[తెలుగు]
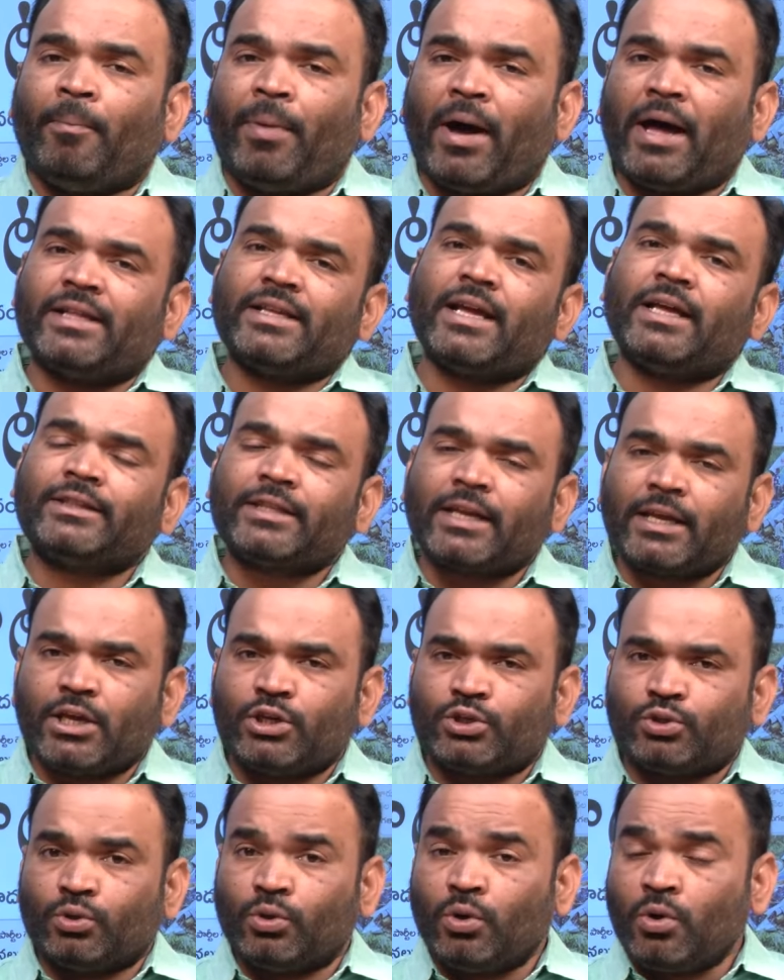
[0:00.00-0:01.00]
పాదయాత్ర
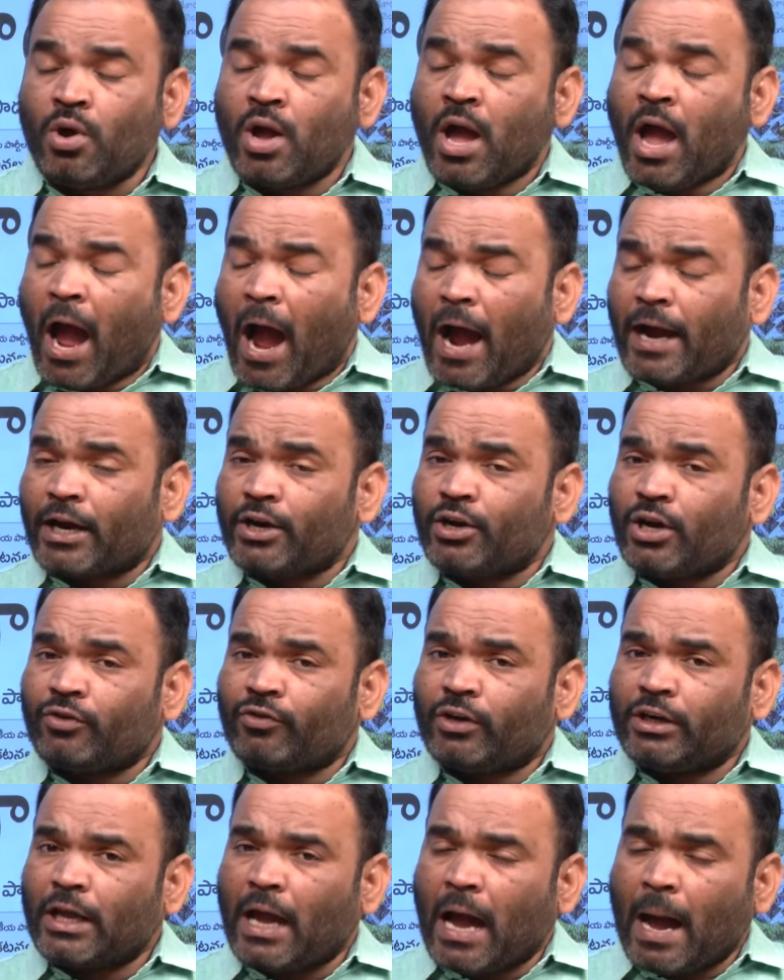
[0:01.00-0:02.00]
చేస్తూ అక్కడ
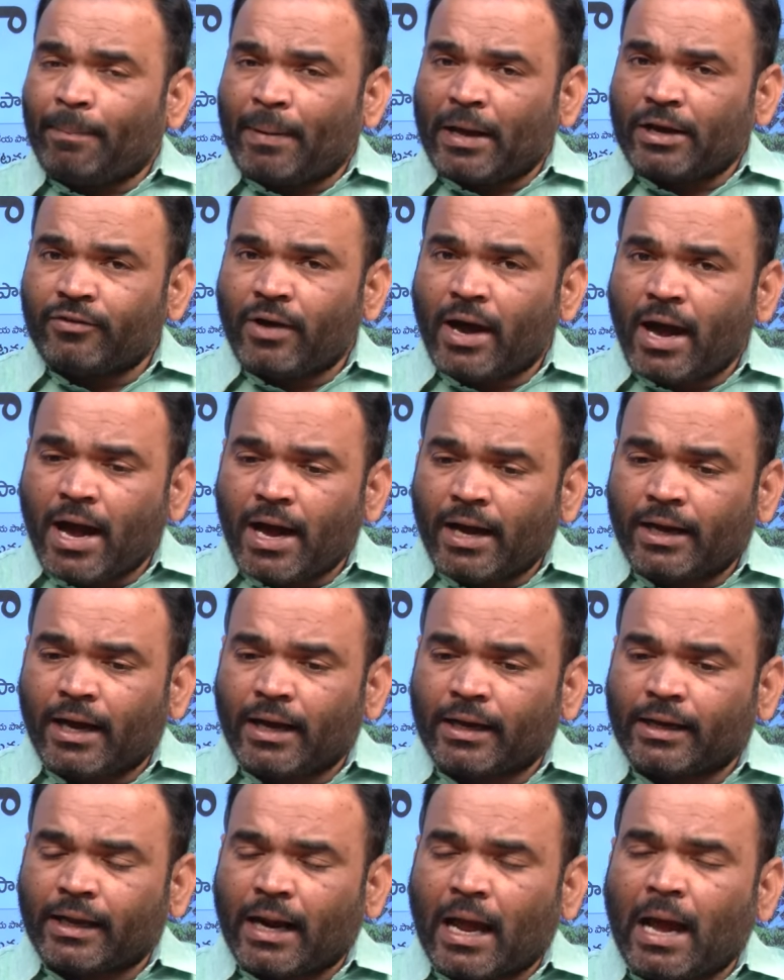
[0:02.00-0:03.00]
ఉన్నటువంటి ఆ పరివాహక
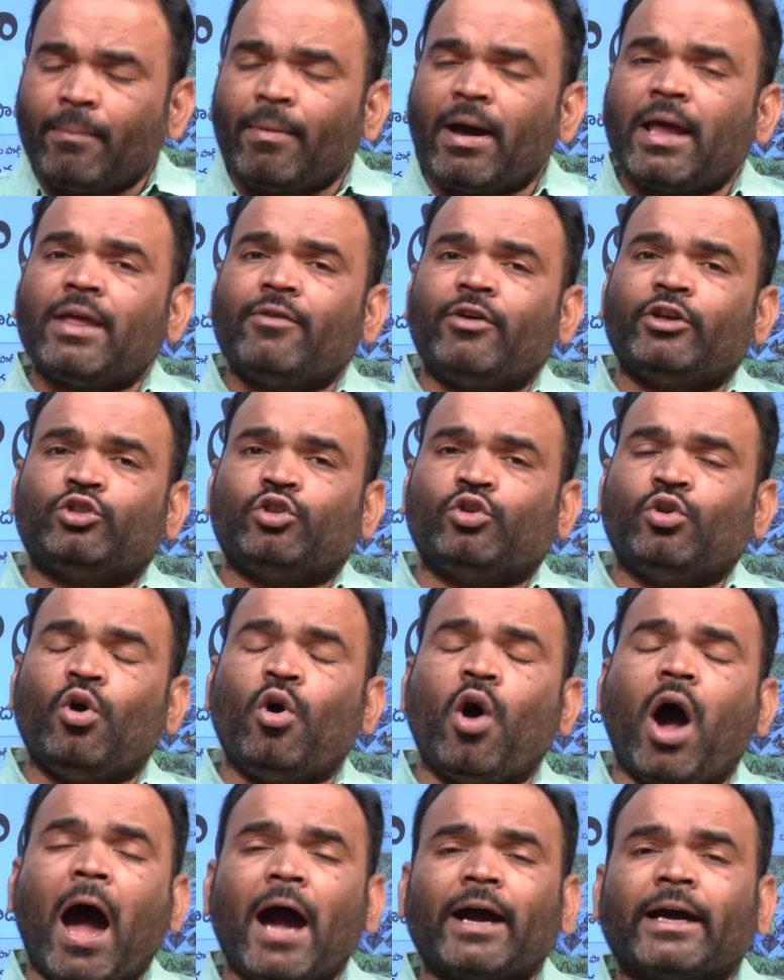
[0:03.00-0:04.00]
గ్రామాల వ్యక్తినో
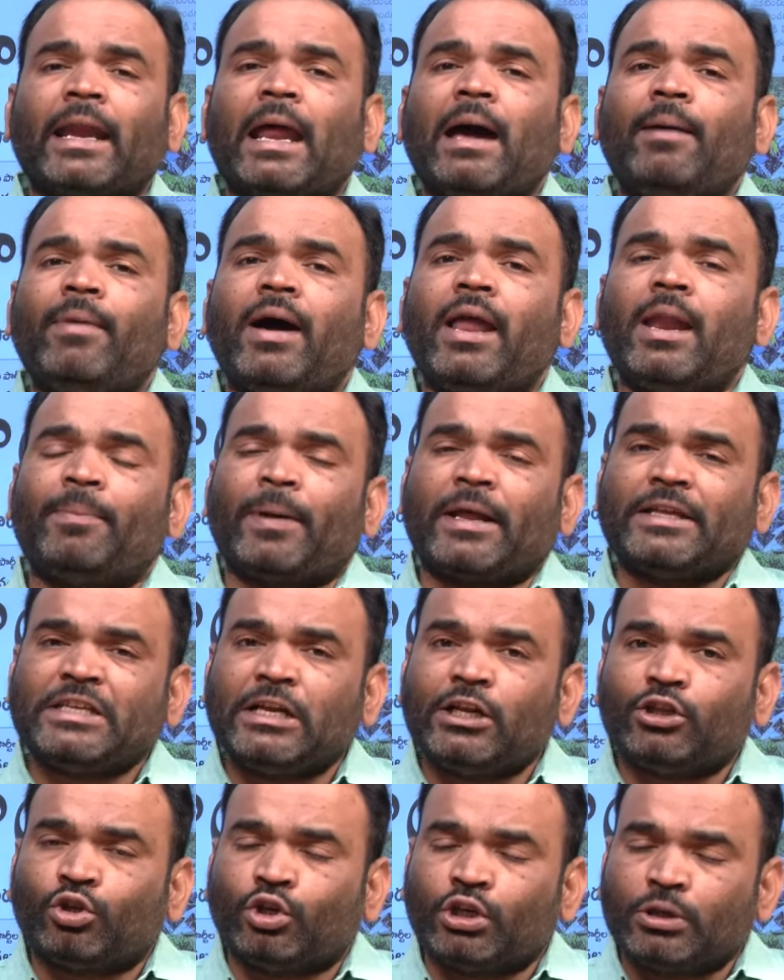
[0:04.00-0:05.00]
ఆ గ్రామాల
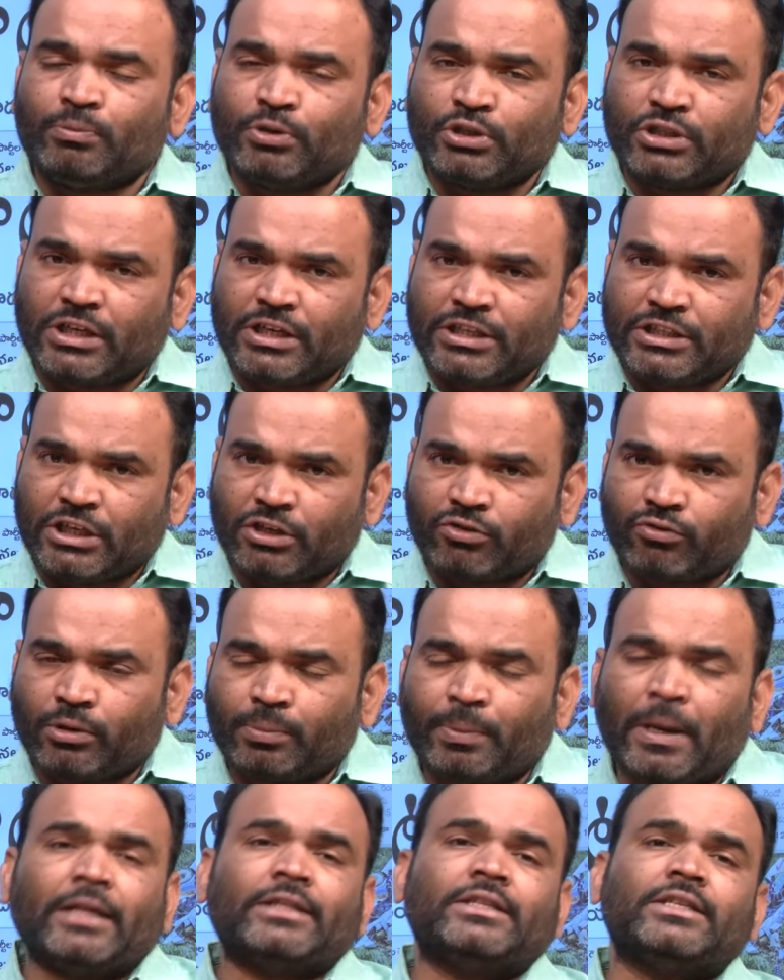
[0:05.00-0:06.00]
ప్రజలతోటి
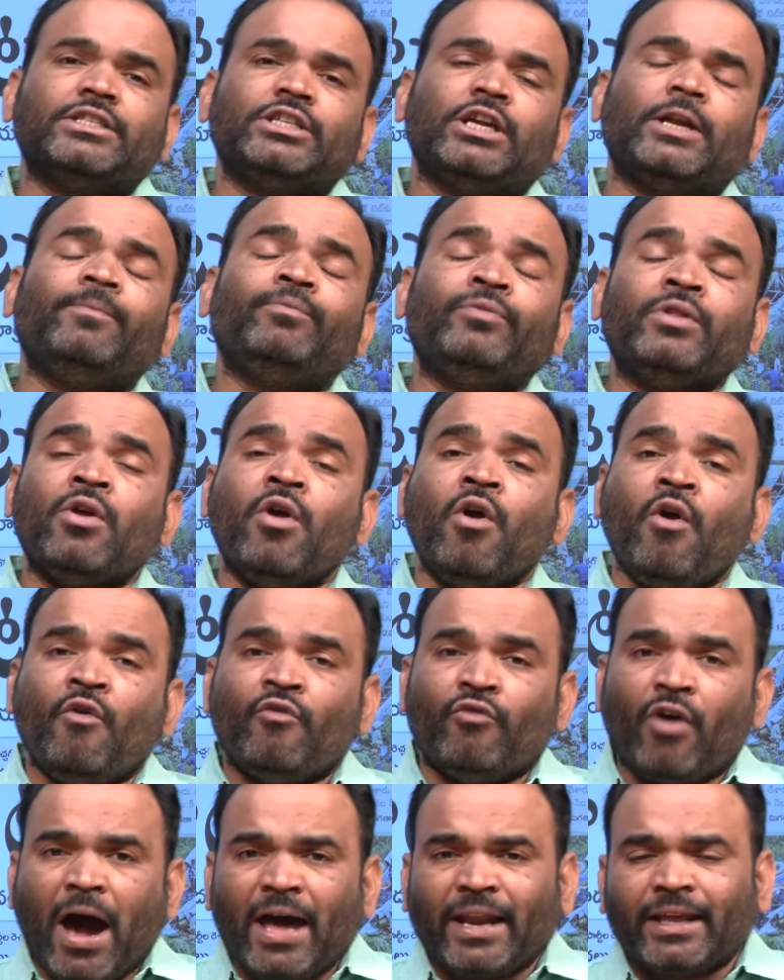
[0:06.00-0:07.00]
ముచ్చటించేటువంటి ప్రయత్నం చేయడం
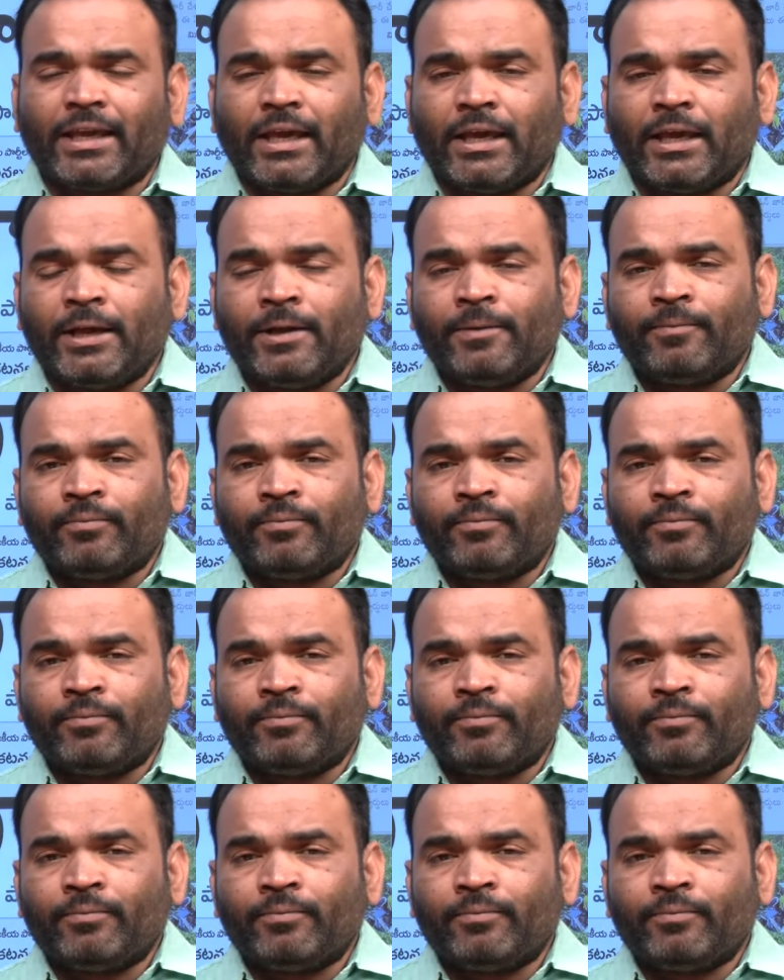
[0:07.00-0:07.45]
వారికి